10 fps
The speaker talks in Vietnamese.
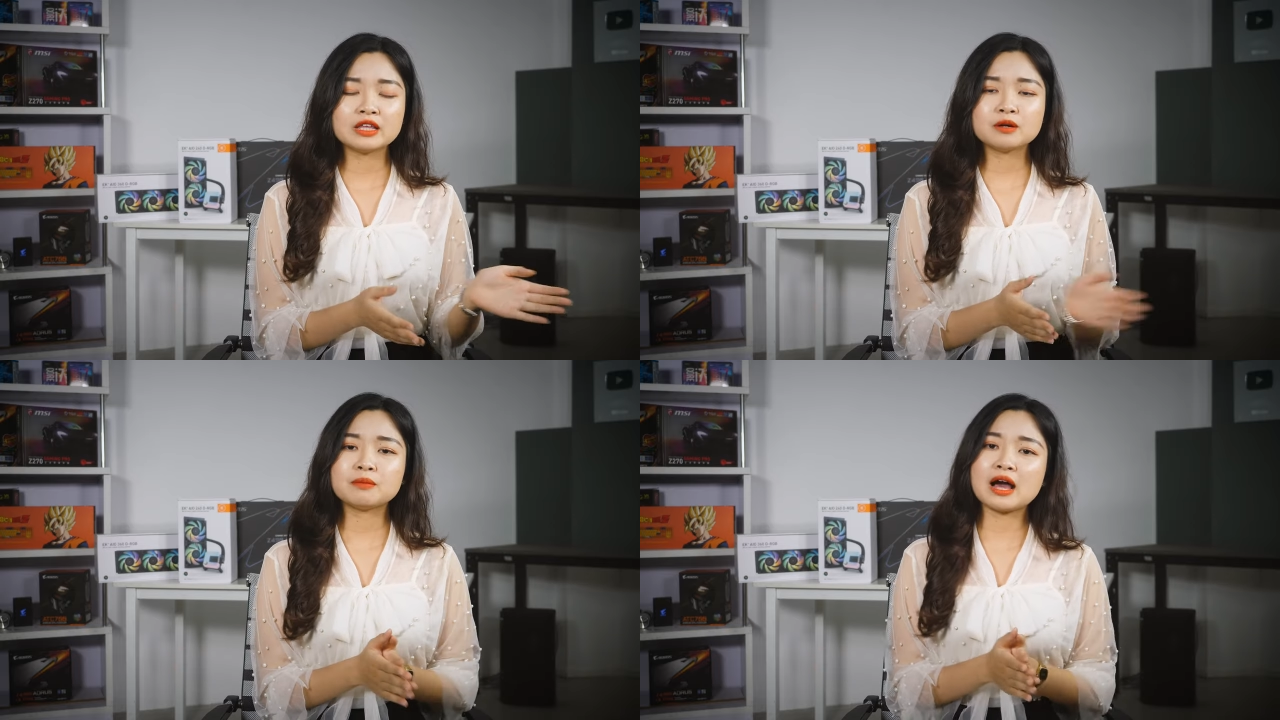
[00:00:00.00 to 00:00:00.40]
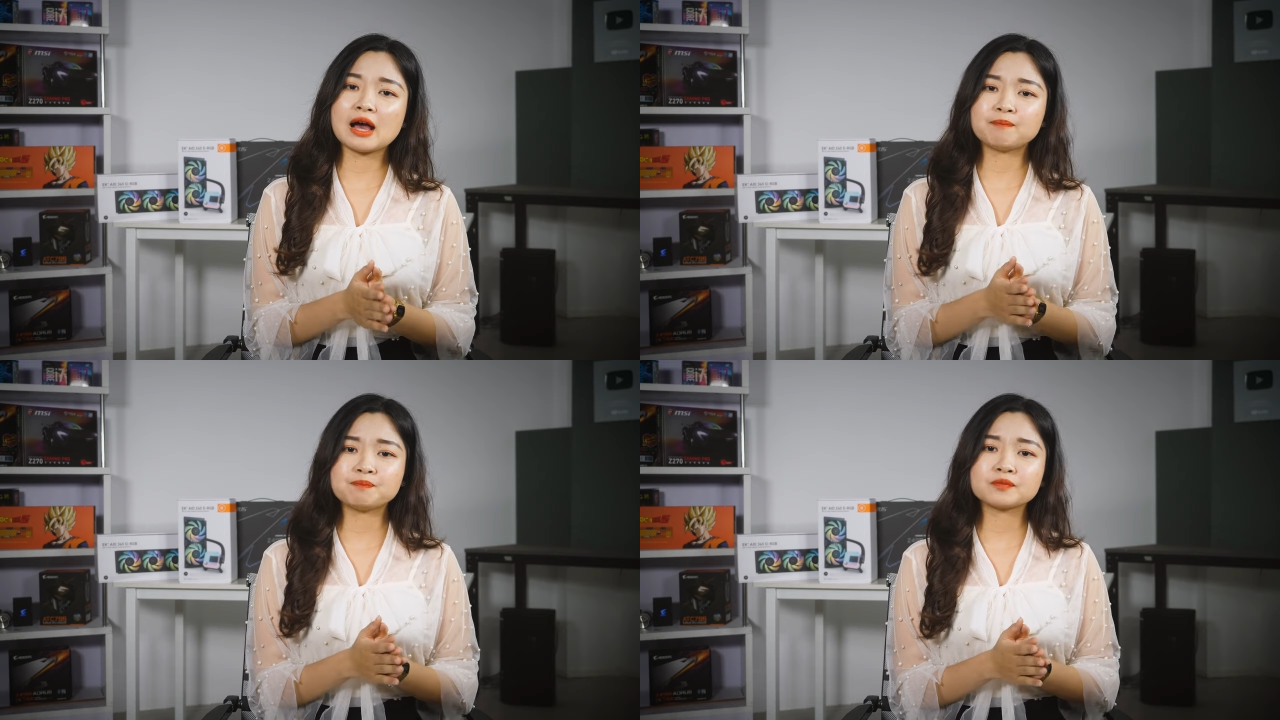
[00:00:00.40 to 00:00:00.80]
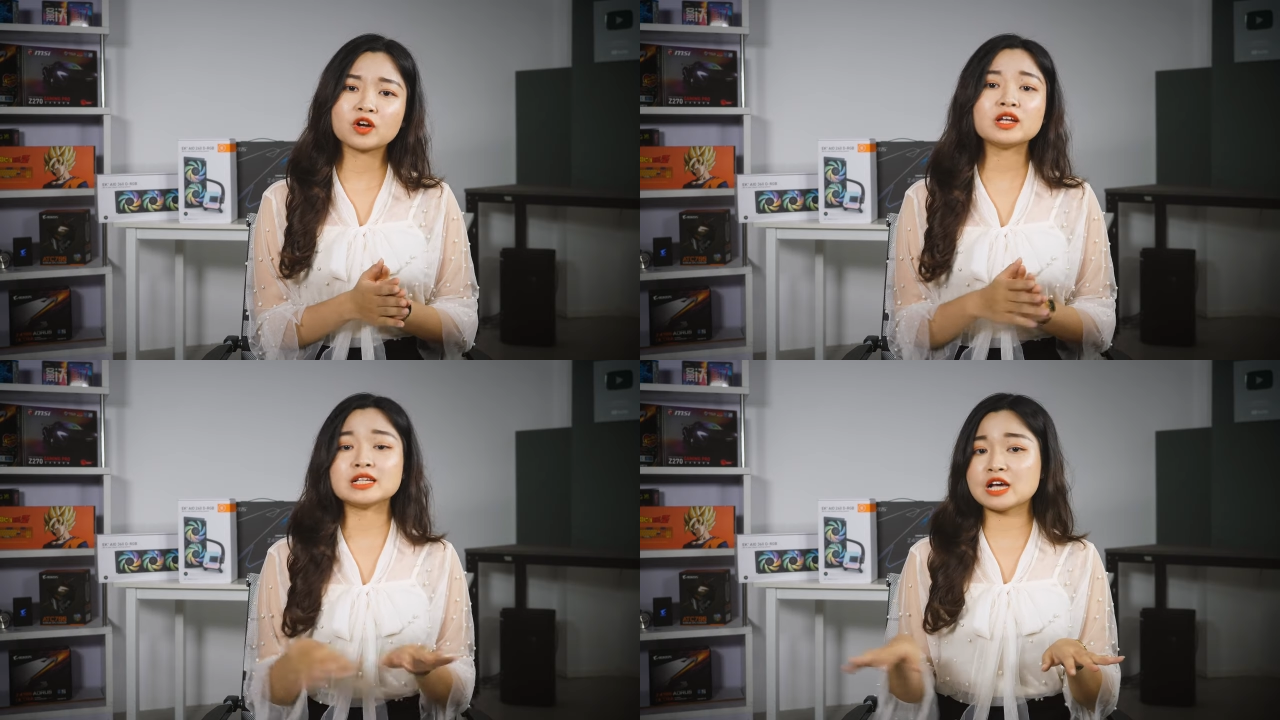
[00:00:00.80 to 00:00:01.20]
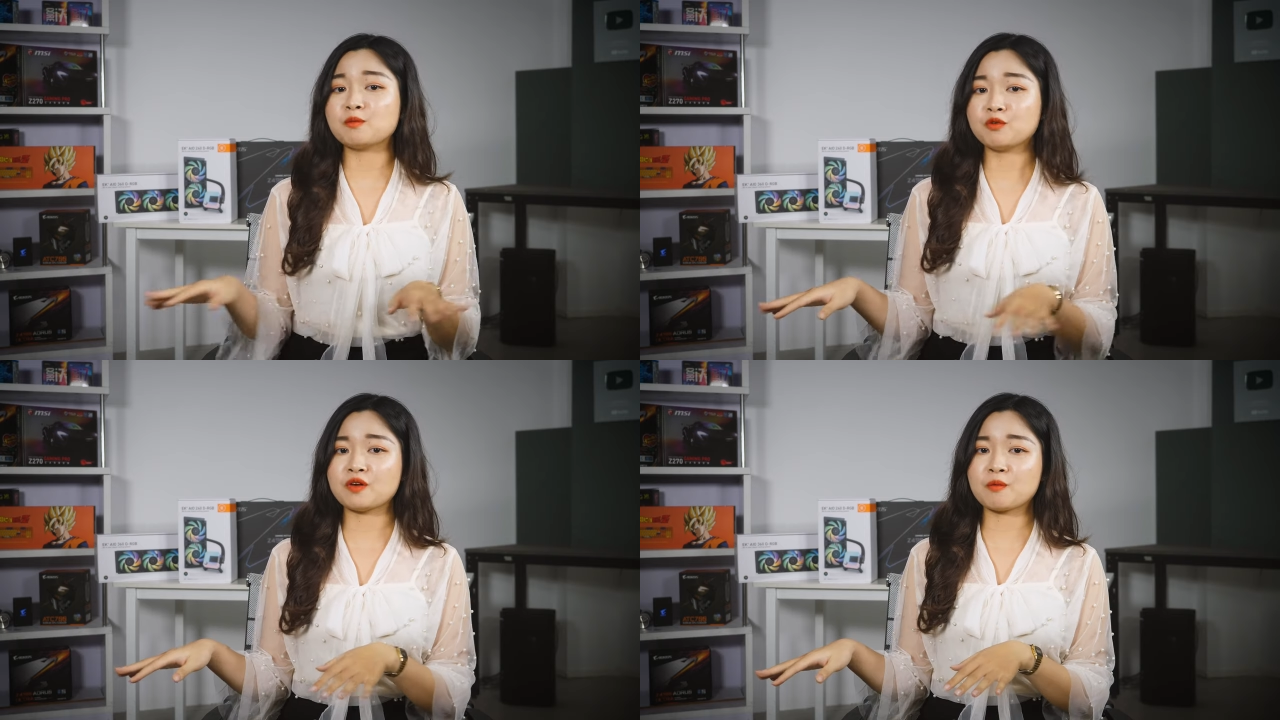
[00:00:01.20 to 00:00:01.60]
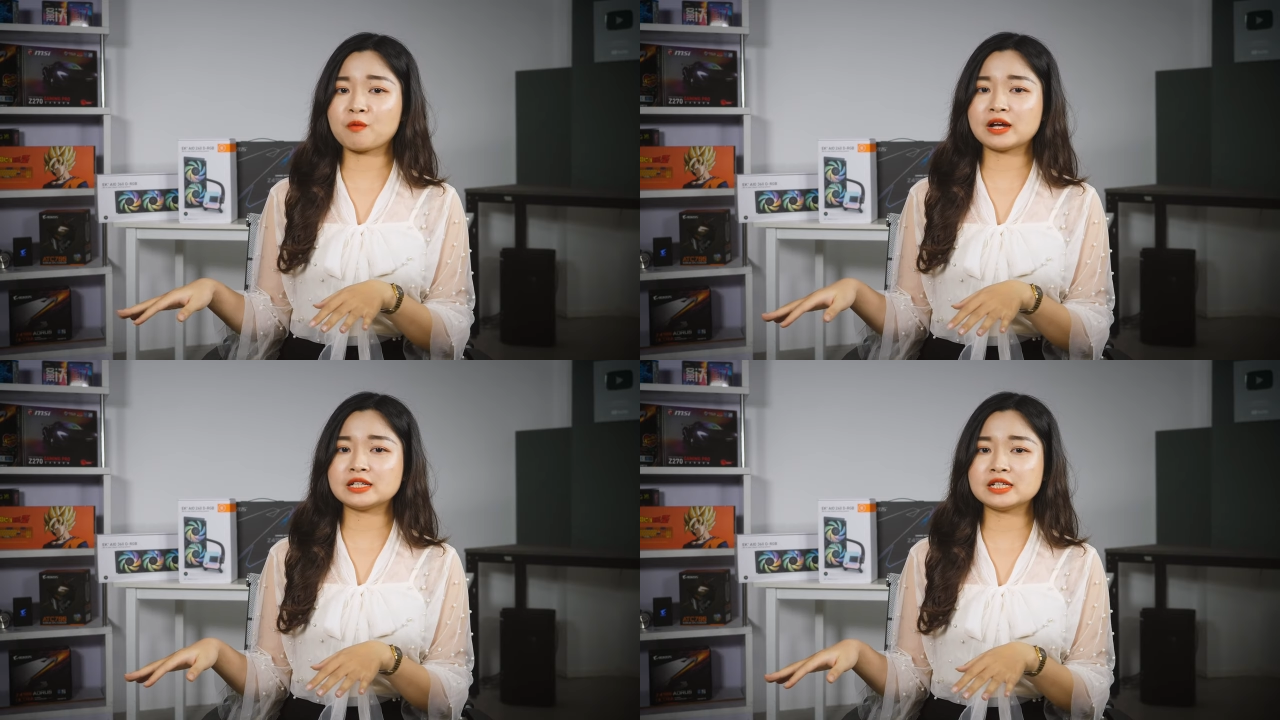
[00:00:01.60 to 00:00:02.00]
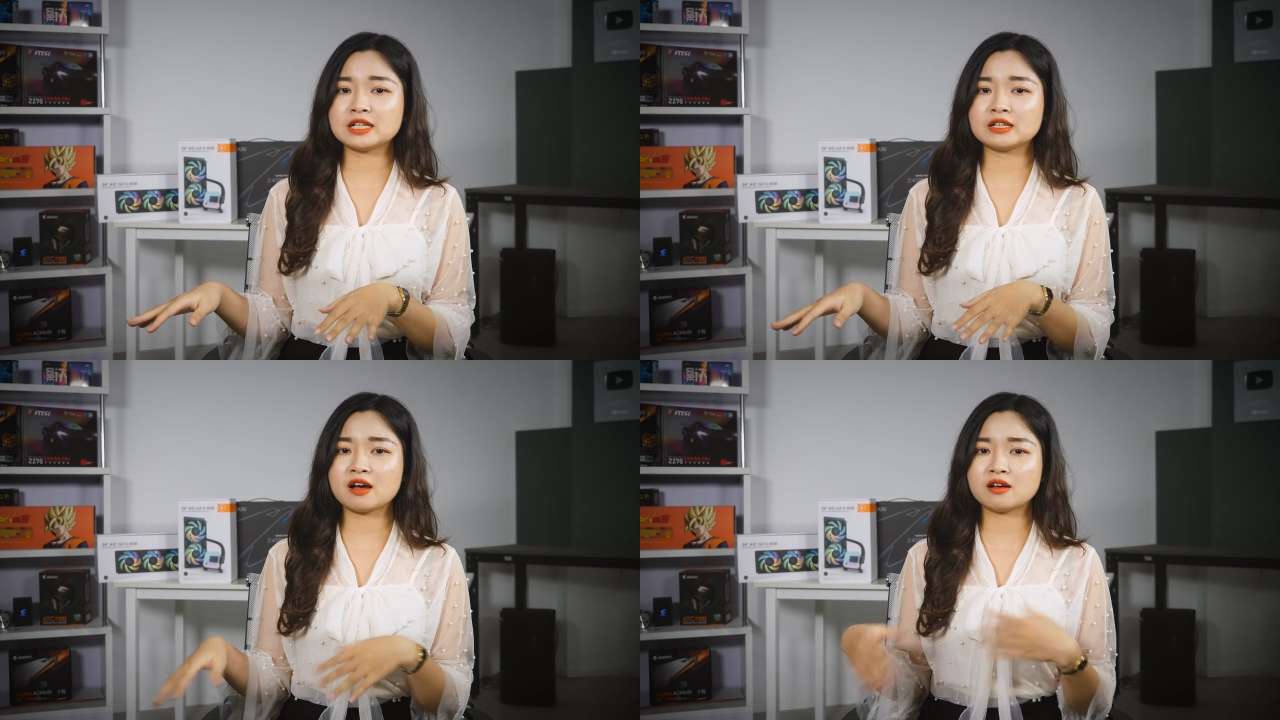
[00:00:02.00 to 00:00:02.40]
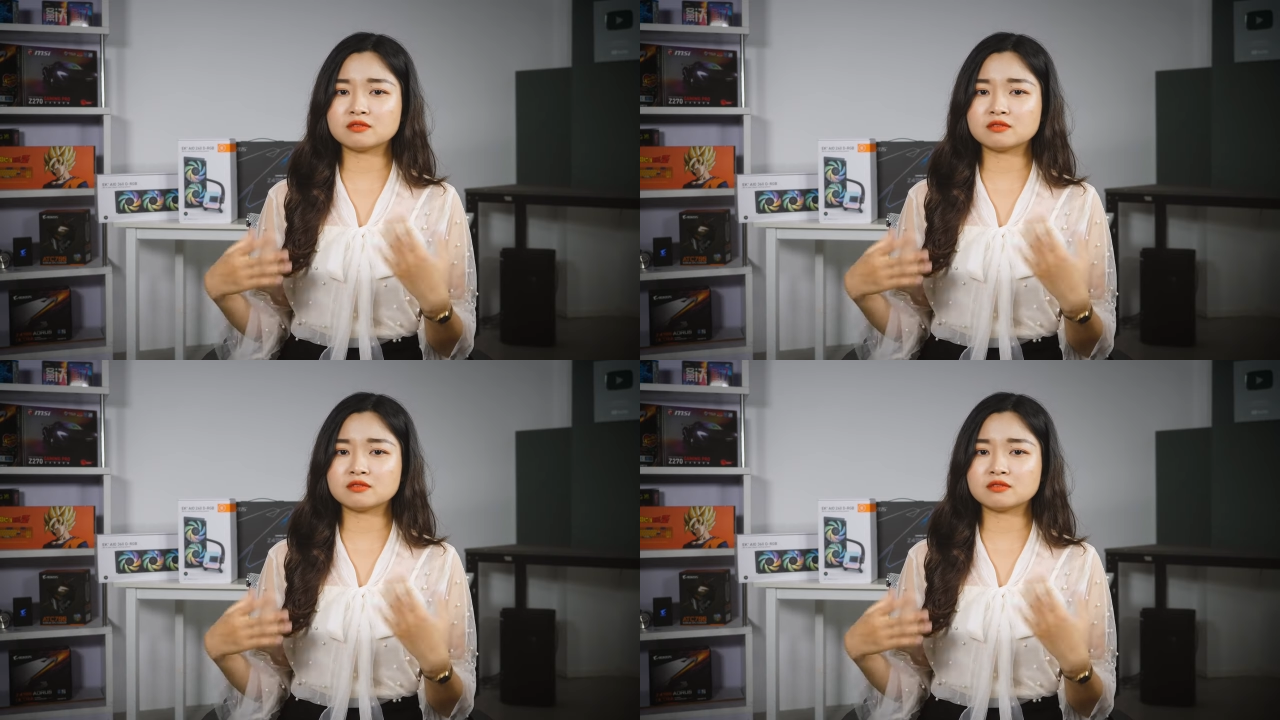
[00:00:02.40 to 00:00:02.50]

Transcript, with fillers: nhưng mà có thể dạo một vòng quanh trên uh,